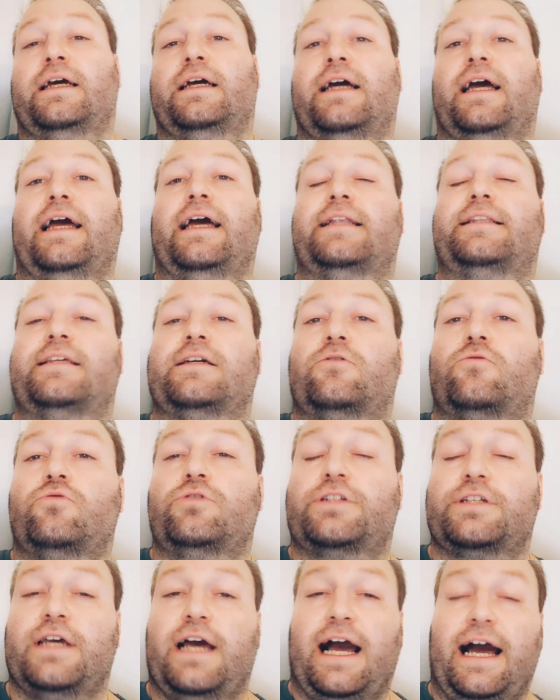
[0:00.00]
äh, die
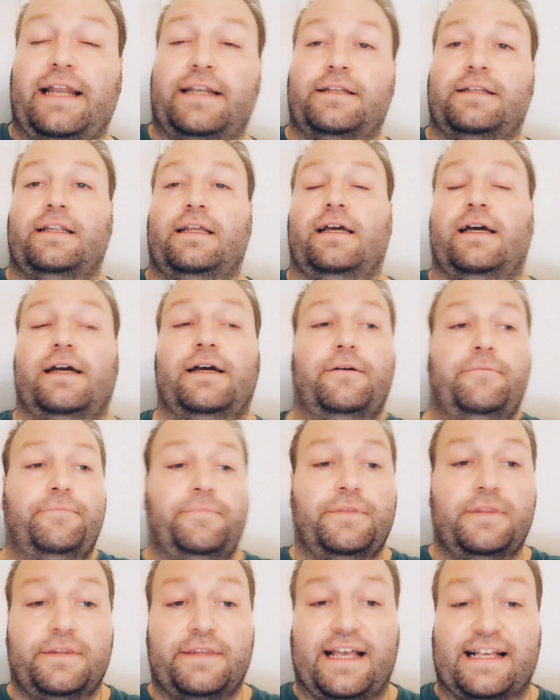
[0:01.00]
gute an
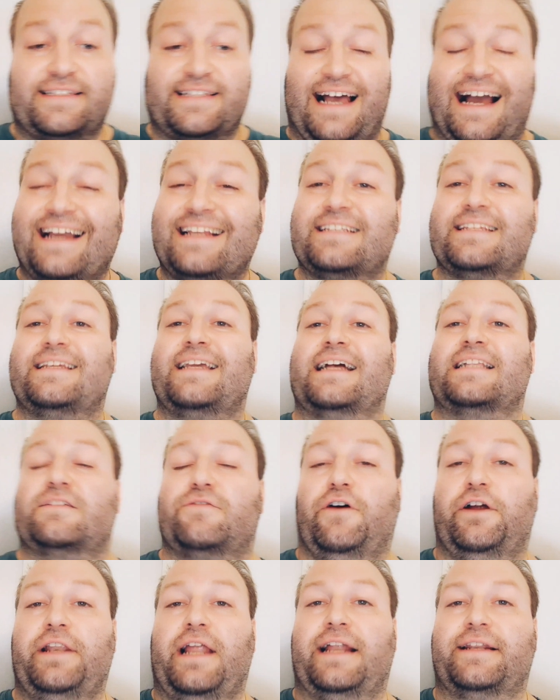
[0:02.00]
ähm, der Seite jetzt
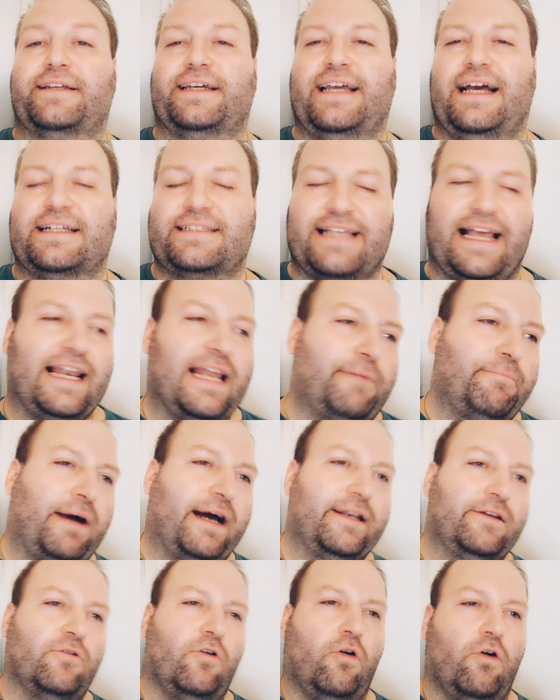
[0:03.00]
von Andreas
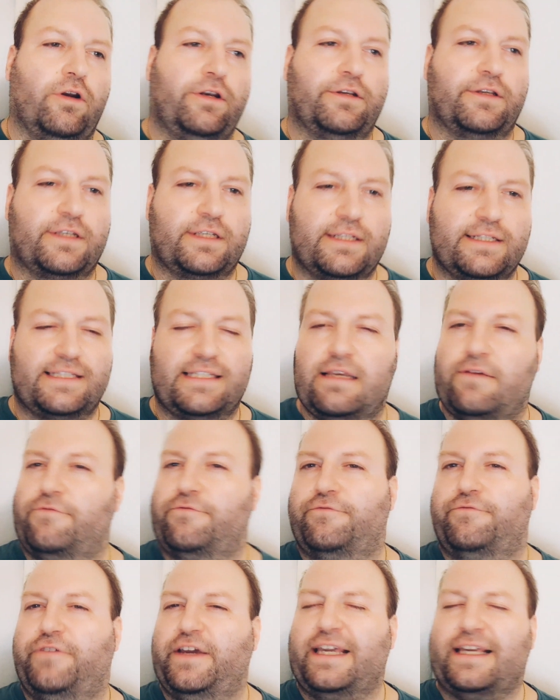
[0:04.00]
Ellermann und sie
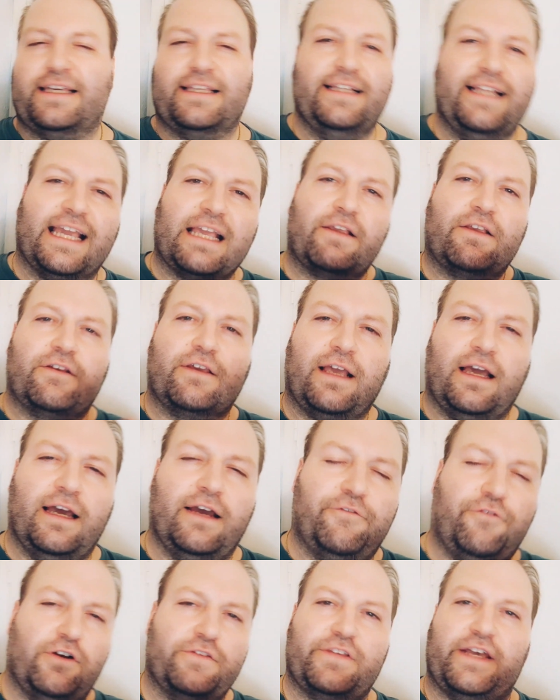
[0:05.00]
wich nicht äh,
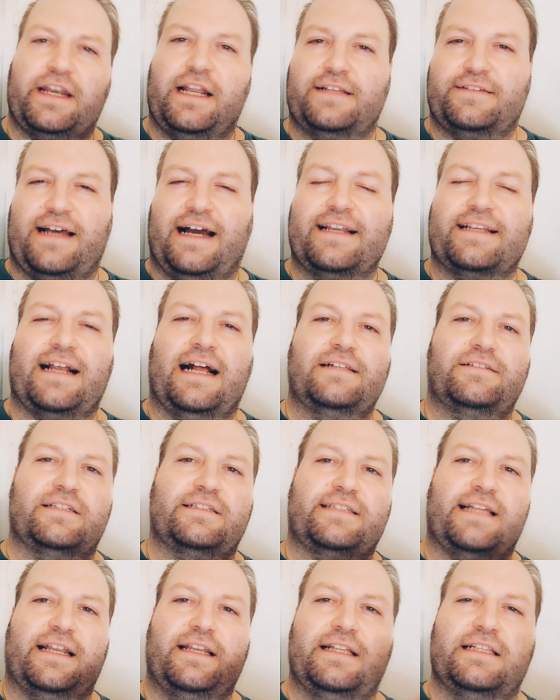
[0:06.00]
von seiner Seite, als es
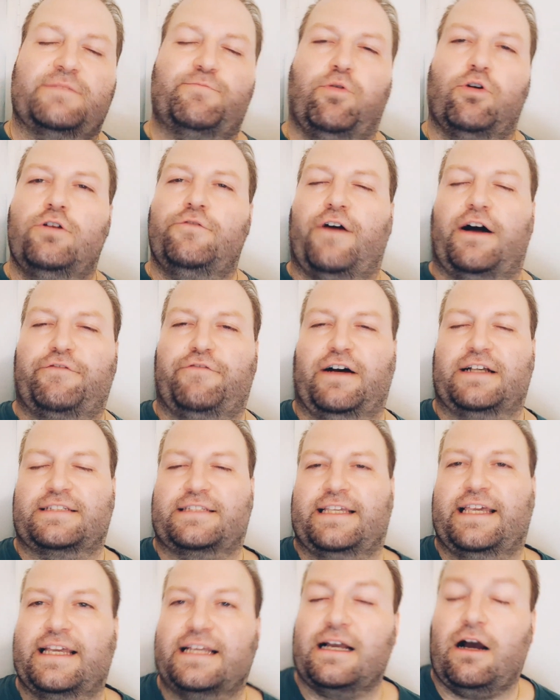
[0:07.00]
dann ins Pulverfass
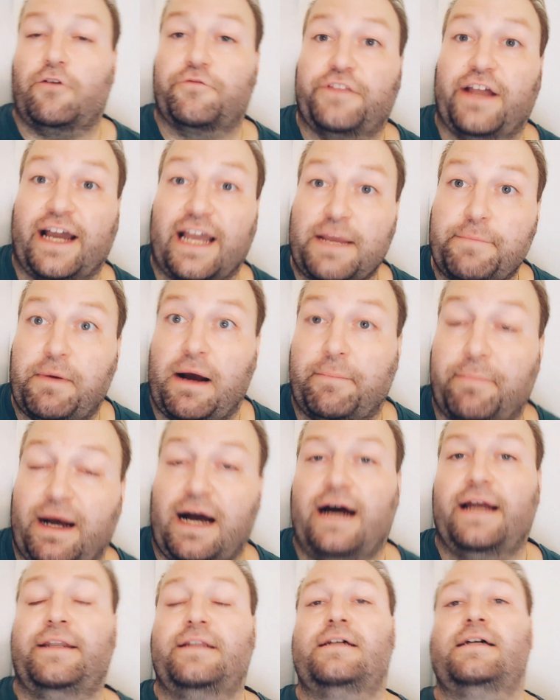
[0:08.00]
ging, auf der
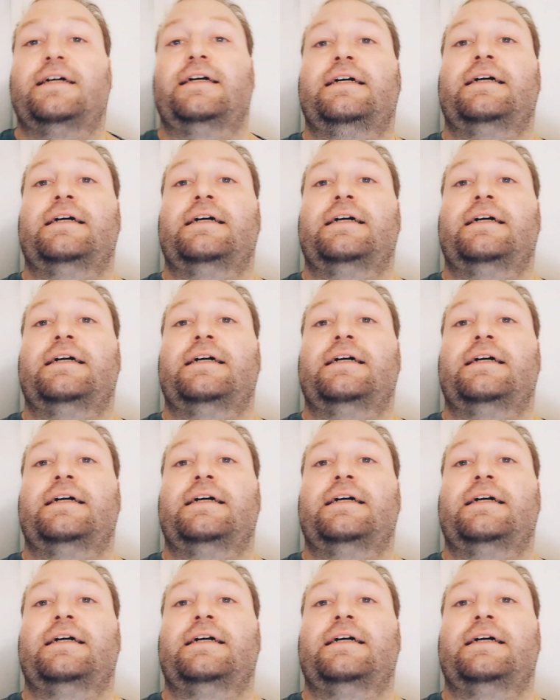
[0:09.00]
Reeperbahn.